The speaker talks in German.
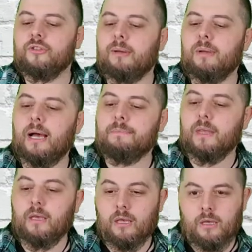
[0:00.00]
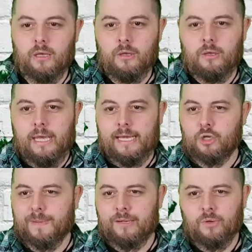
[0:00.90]
Sammler.
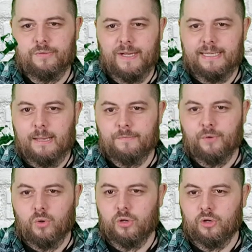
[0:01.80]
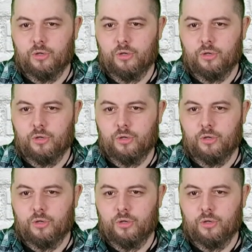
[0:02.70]
Entspannungsverdampfung.